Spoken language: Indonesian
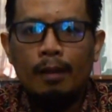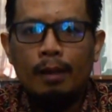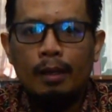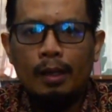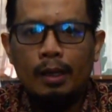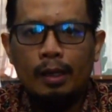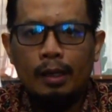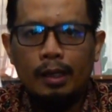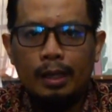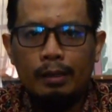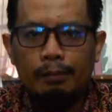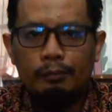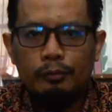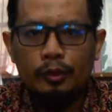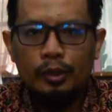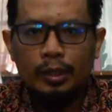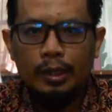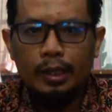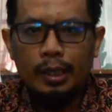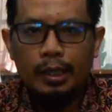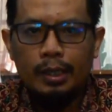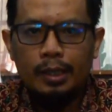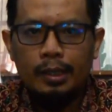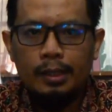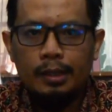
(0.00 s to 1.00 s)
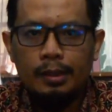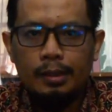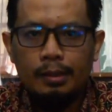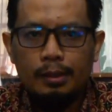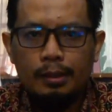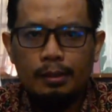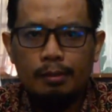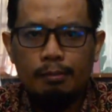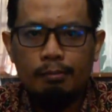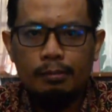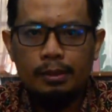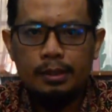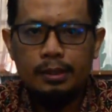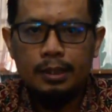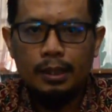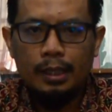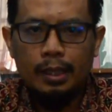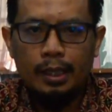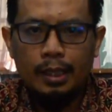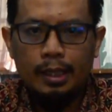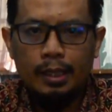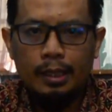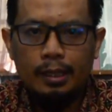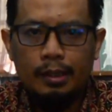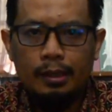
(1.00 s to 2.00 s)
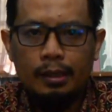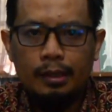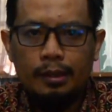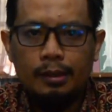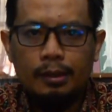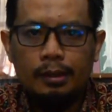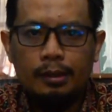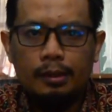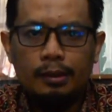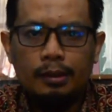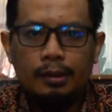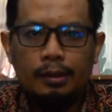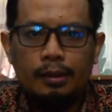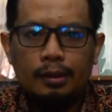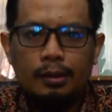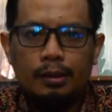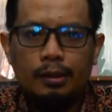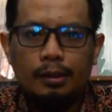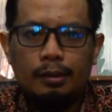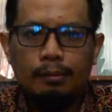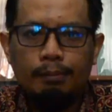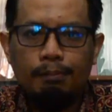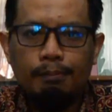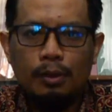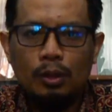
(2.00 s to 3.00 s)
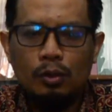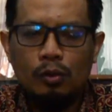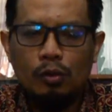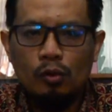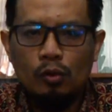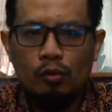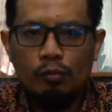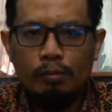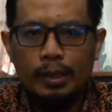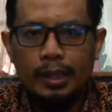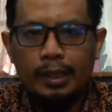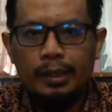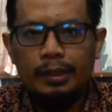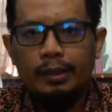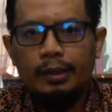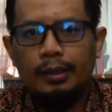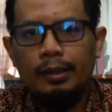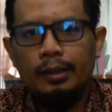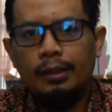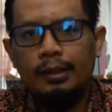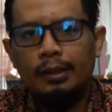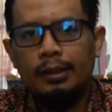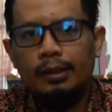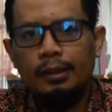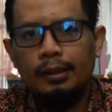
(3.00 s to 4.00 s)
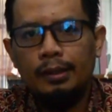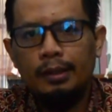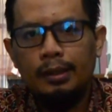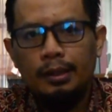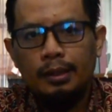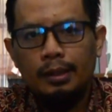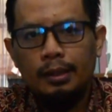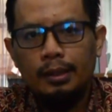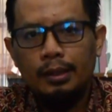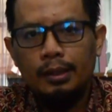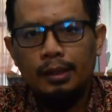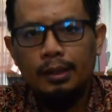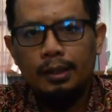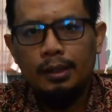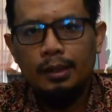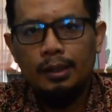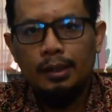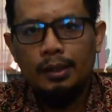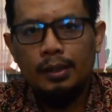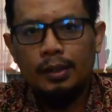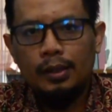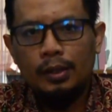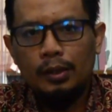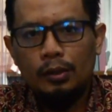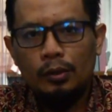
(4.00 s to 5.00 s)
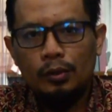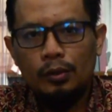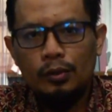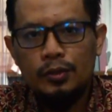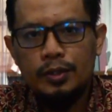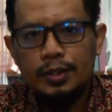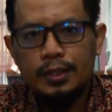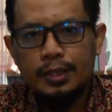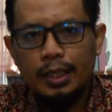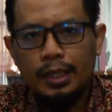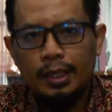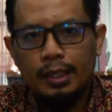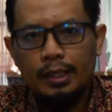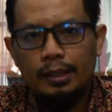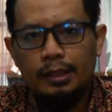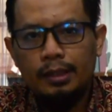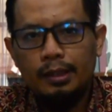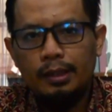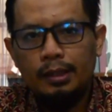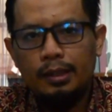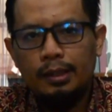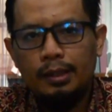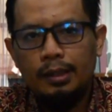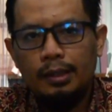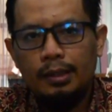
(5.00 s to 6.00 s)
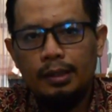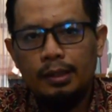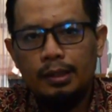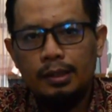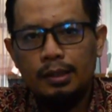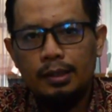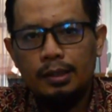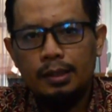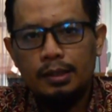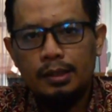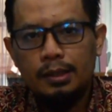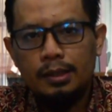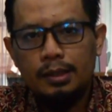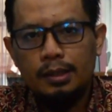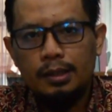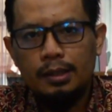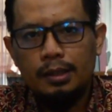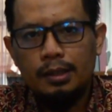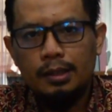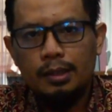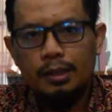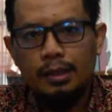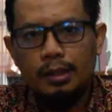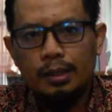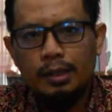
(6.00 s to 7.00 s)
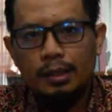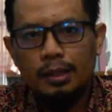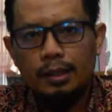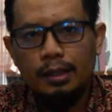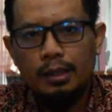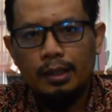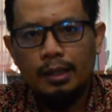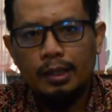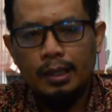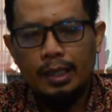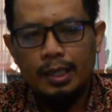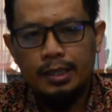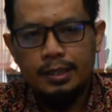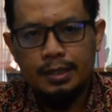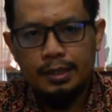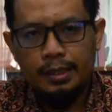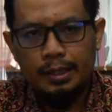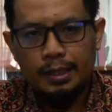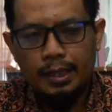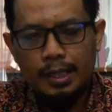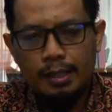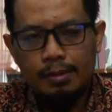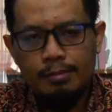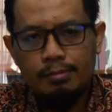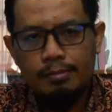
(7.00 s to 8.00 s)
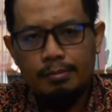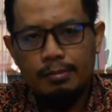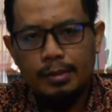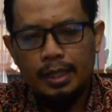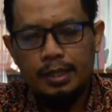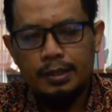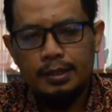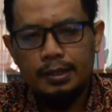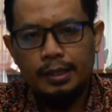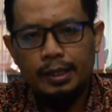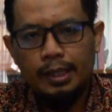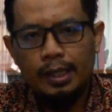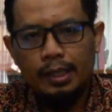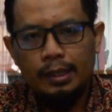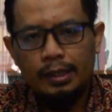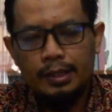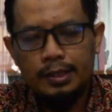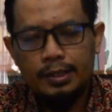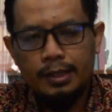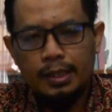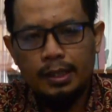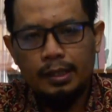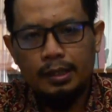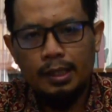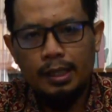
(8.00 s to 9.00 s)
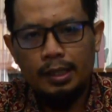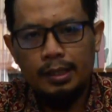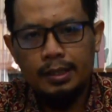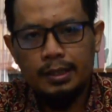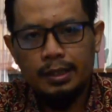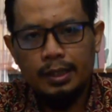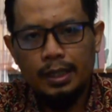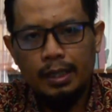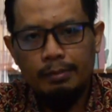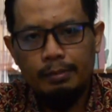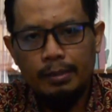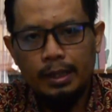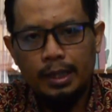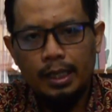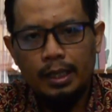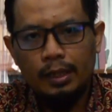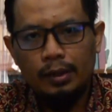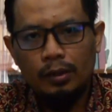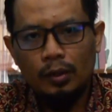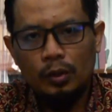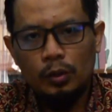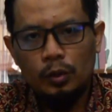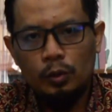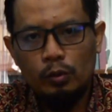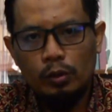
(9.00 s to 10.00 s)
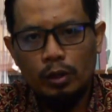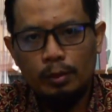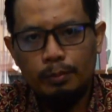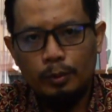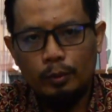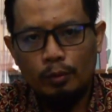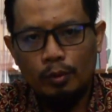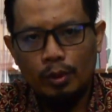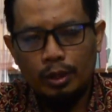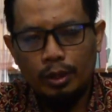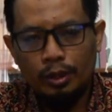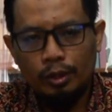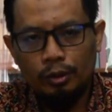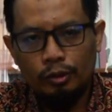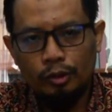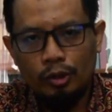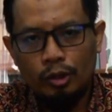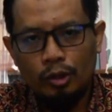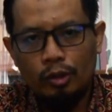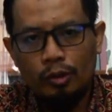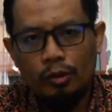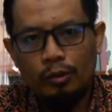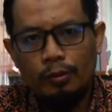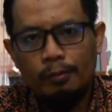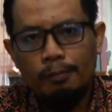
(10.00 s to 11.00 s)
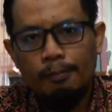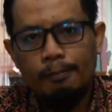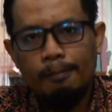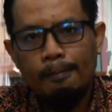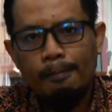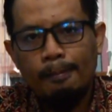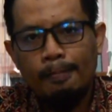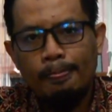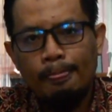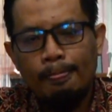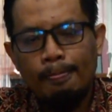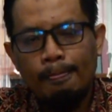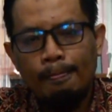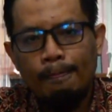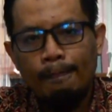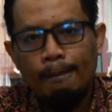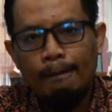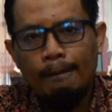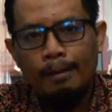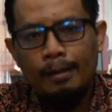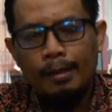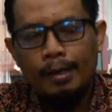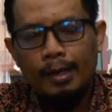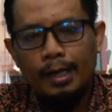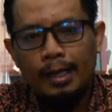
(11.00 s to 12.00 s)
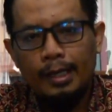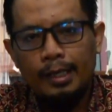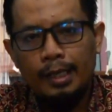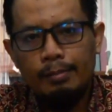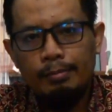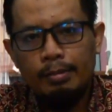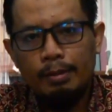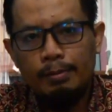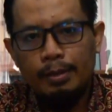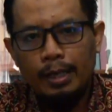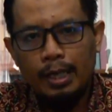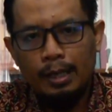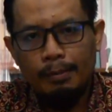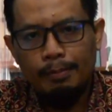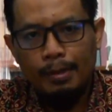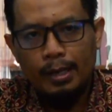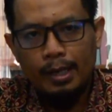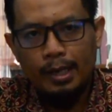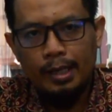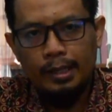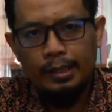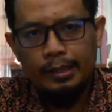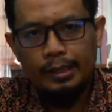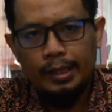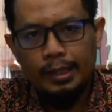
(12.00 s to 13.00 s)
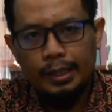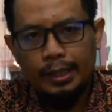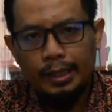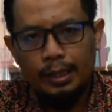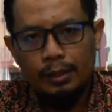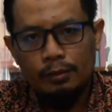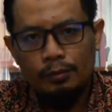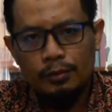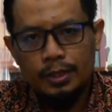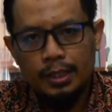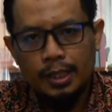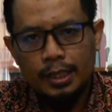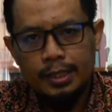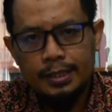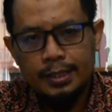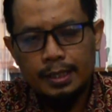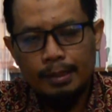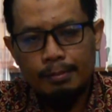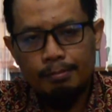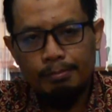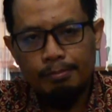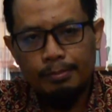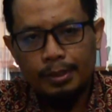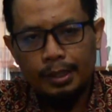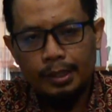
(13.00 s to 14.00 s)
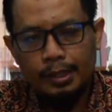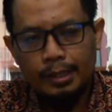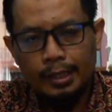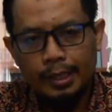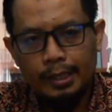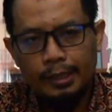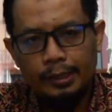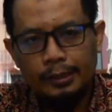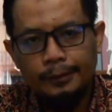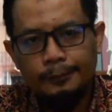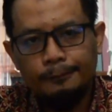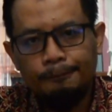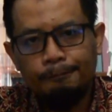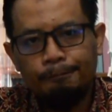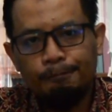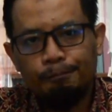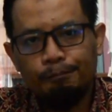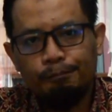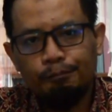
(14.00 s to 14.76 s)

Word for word: Alhamdulillah menjelang pengumuman kelulusan kelas 6 SD Alirsyad Al-Islamiyah 02 Purwokerto ada beberapa hal yang ingin Ustaz sampaikan